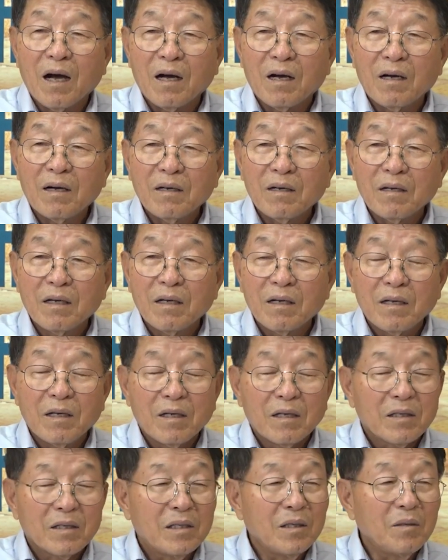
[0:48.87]
어?
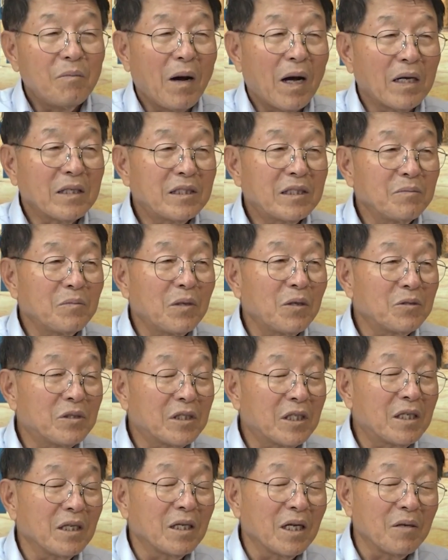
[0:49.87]
그 말씀대로
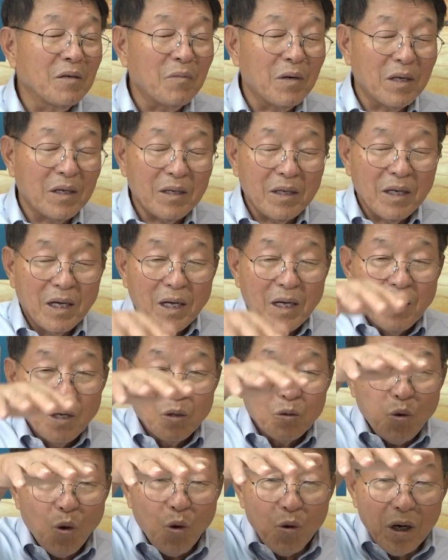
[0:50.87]
지키라 이 말은
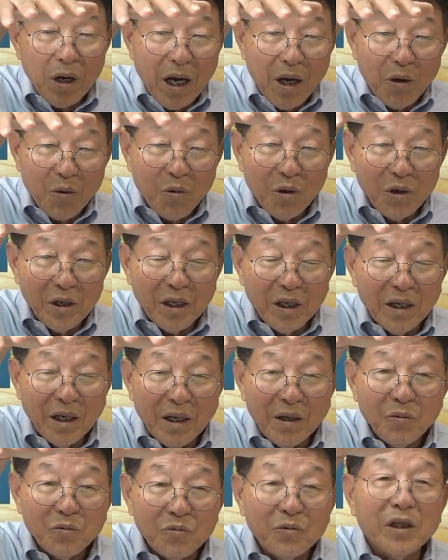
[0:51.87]
토라의
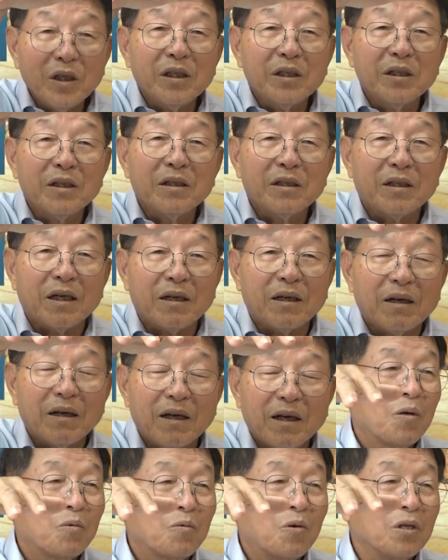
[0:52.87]
권위가 위에 있는 거예요.
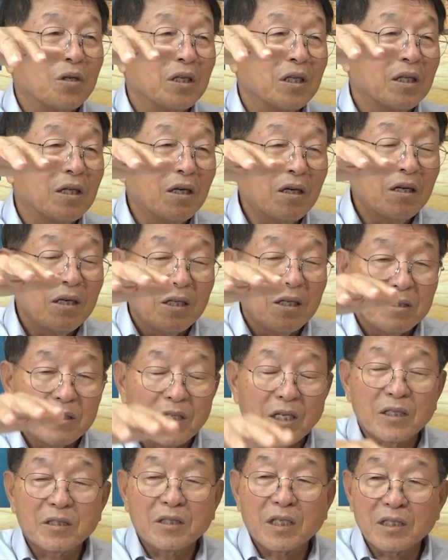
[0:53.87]
권위가
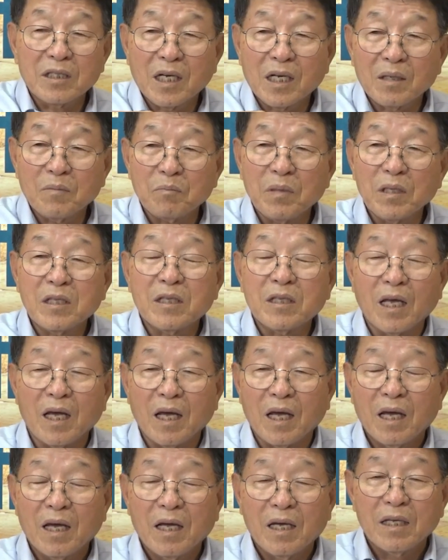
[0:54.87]
제사장
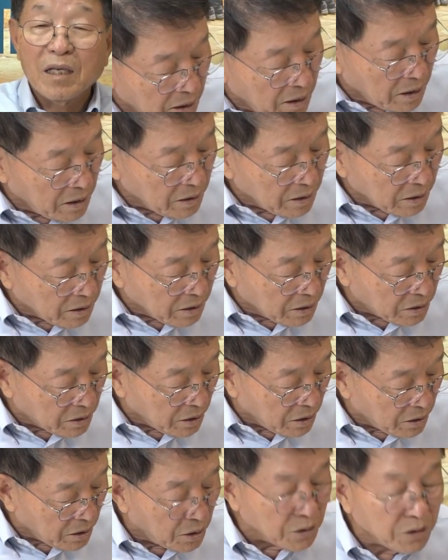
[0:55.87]
밑에. 이런
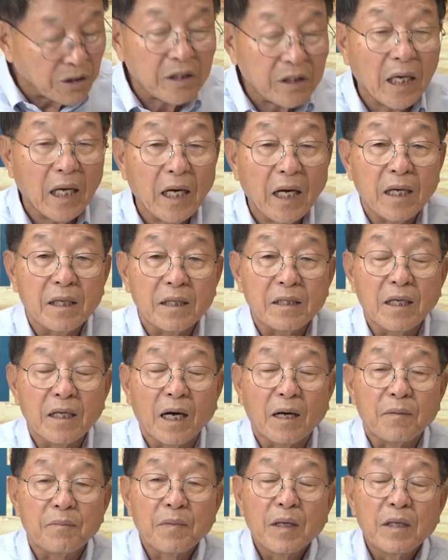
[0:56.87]
것은 언제
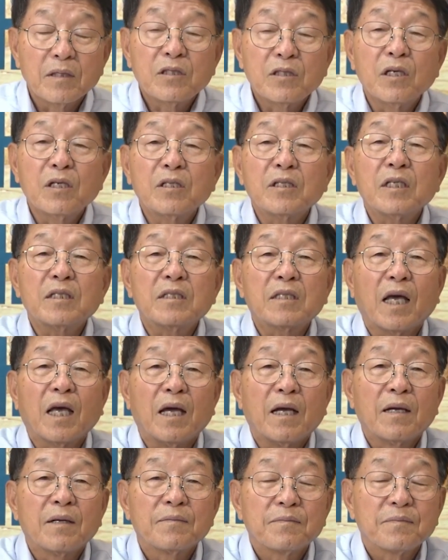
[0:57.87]
행하느냐? 절기
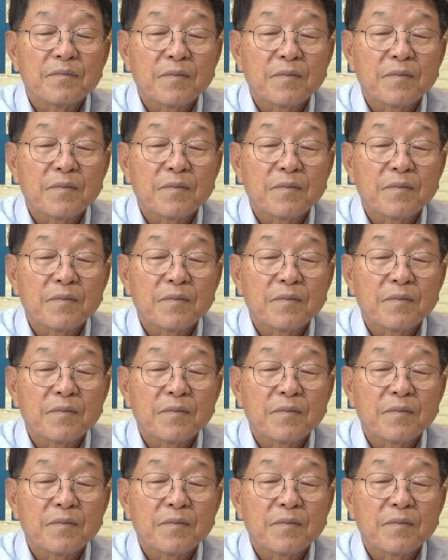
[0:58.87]
때.